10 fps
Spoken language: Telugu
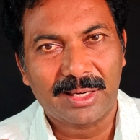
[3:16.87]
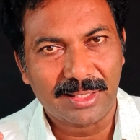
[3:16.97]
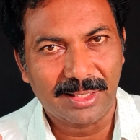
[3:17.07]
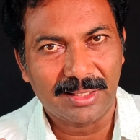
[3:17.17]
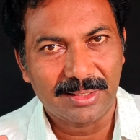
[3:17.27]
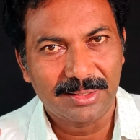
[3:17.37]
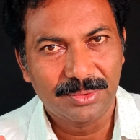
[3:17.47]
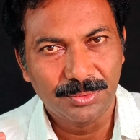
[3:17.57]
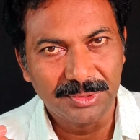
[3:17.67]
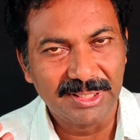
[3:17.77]
అట్లా
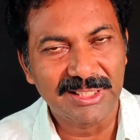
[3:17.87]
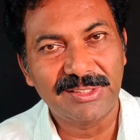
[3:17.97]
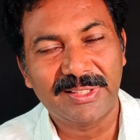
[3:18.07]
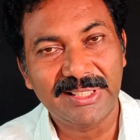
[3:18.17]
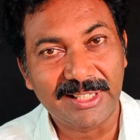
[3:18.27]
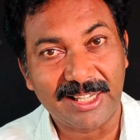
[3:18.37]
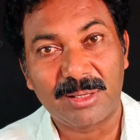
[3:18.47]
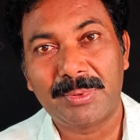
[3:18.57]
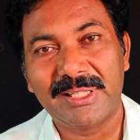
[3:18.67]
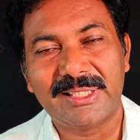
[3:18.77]
ఉత్తేజం అయ్యి
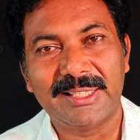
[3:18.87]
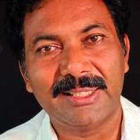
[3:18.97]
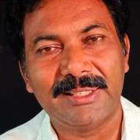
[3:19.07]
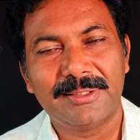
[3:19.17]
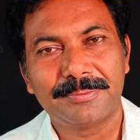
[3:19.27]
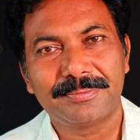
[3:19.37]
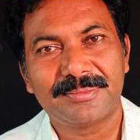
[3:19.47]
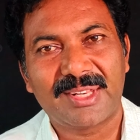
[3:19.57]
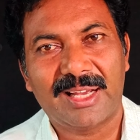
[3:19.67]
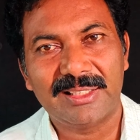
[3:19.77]
కనపడితే
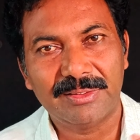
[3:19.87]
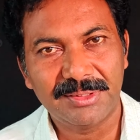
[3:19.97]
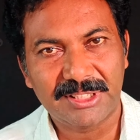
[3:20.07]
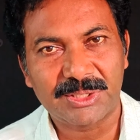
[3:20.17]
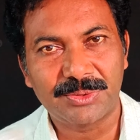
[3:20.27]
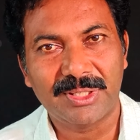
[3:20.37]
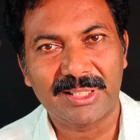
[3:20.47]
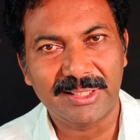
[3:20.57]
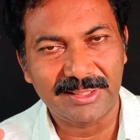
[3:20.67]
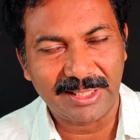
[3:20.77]
ఆ దివ్యచక్షు
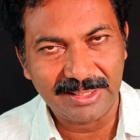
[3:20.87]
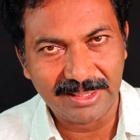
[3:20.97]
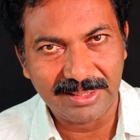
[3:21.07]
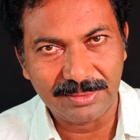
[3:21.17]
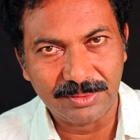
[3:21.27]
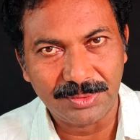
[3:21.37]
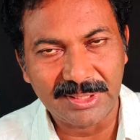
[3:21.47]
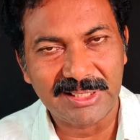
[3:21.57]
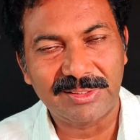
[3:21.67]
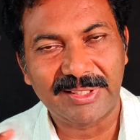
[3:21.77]
కానీ దాన్ని
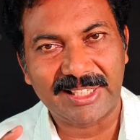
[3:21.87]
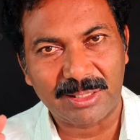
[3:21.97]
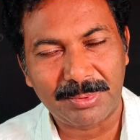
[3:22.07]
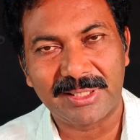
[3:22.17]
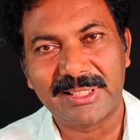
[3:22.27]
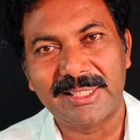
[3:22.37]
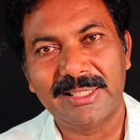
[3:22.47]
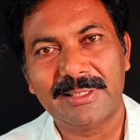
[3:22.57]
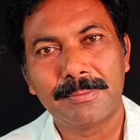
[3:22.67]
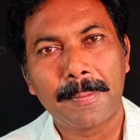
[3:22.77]
ఉత్తేజితమై కనపడితే
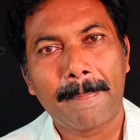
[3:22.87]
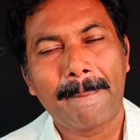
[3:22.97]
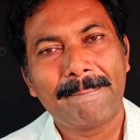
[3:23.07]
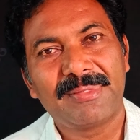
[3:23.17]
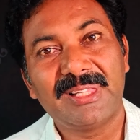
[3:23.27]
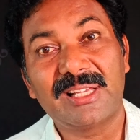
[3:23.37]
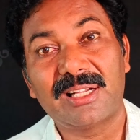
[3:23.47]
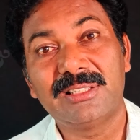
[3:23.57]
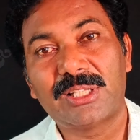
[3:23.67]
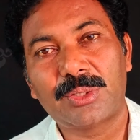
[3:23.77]

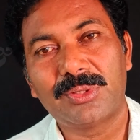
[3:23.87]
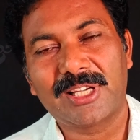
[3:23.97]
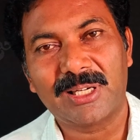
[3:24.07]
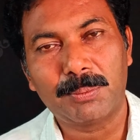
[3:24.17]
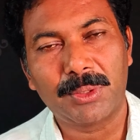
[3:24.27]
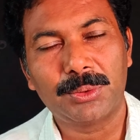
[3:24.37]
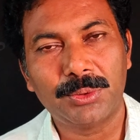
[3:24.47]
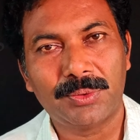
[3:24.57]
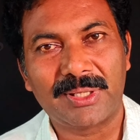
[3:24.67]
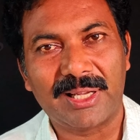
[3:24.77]
నిరంతరం కనపడుతూ
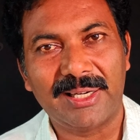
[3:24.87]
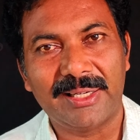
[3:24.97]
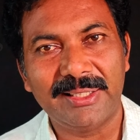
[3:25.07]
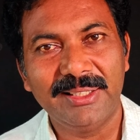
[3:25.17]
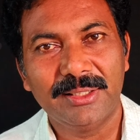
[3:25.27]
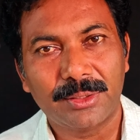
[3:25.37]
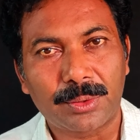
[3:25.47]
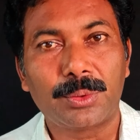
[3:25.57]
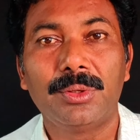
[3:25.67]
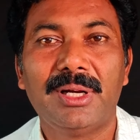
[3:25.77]
ఉండాలి అని
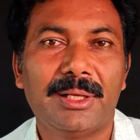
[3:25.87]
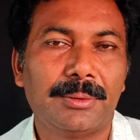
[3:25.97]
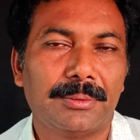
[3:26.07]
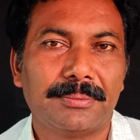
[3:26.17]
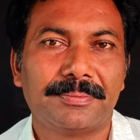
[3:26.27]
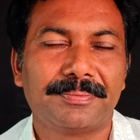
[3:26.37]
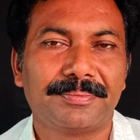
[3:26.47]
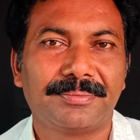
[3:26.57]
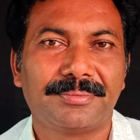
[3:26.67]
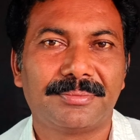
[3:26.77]
రూల్ లేదు
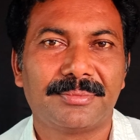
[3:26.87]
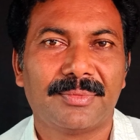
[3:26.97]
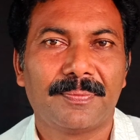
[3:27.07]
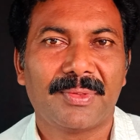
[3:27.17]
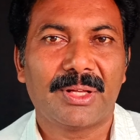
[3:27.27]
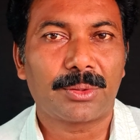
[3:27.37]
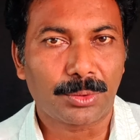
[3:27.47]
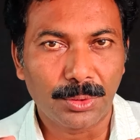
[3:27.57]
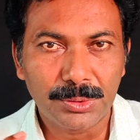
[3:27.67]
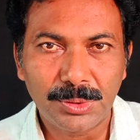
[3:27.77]

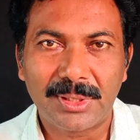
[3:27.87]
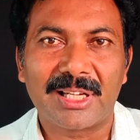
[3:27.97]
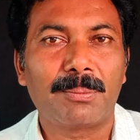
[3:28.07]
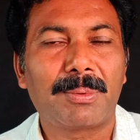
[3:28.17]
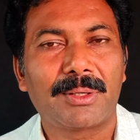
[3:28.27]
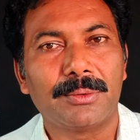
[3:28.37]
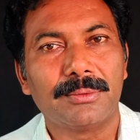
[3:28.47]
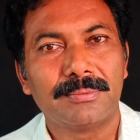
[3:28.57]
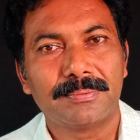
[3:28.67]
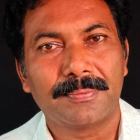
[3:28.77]
రోజు కనపడవు
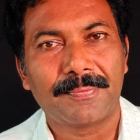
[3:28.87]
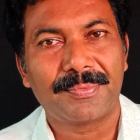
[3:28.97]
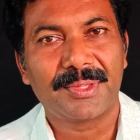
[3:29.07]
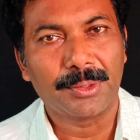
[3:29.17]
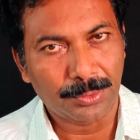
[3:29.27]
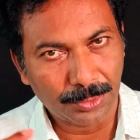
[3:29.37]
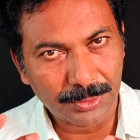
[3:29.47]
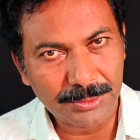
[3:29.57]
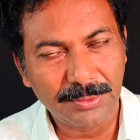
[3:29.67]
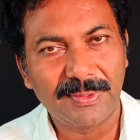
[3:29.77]

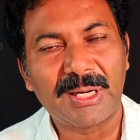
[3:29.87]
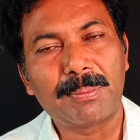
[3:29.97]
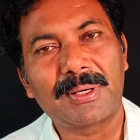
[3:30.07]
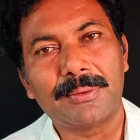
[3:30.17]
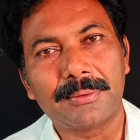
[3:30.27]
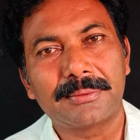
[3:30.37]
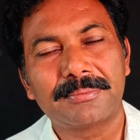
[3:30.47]
రోజు వినపడవు